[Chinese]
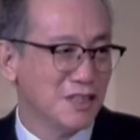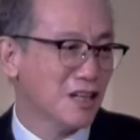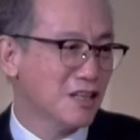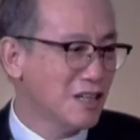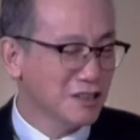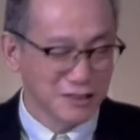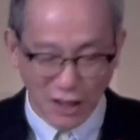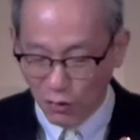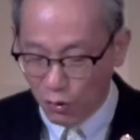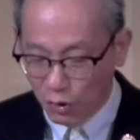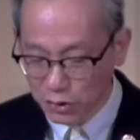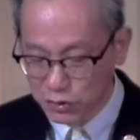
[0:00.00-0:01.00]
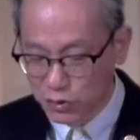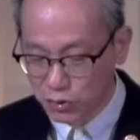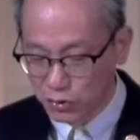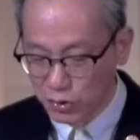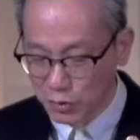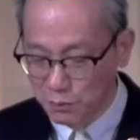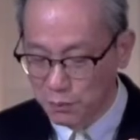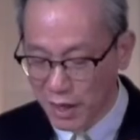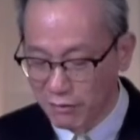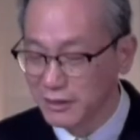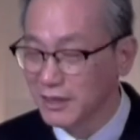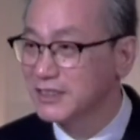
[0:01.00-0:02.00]
也更能获取
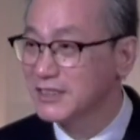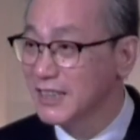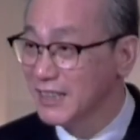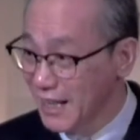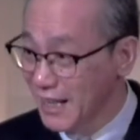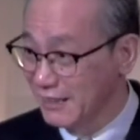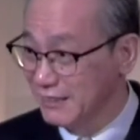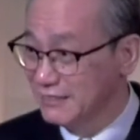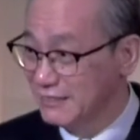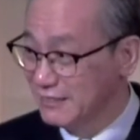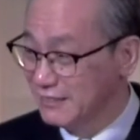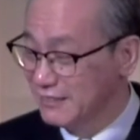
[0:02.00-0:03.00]
别人的信赖。